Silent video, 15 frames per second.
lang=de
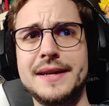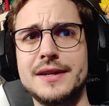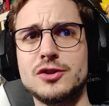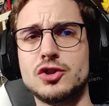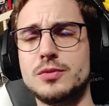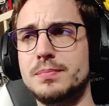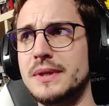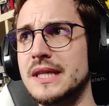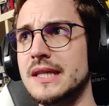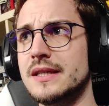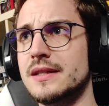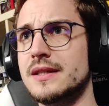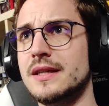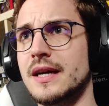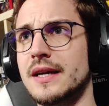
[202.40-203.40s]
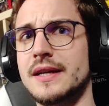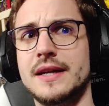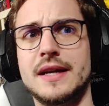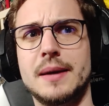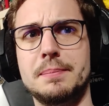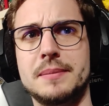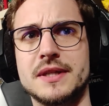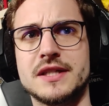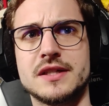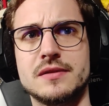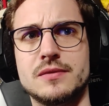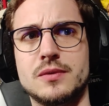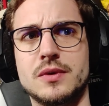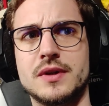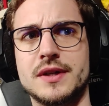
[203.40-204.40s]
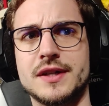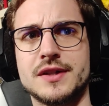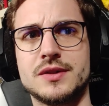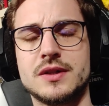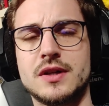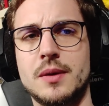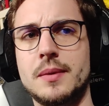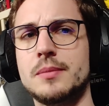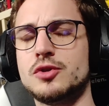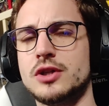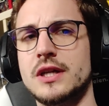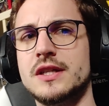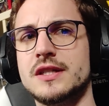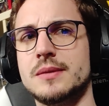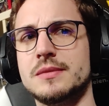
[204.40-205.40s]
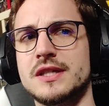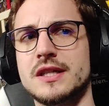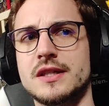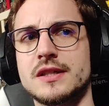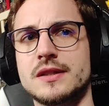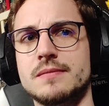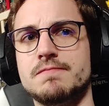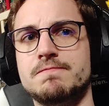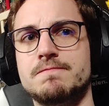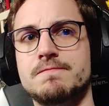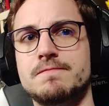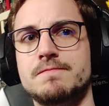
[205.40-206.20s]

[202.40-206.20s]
anderen Spielen, die einen dann abmetzeln wollen. Also ich glaube, am Stamm ist am sichersten.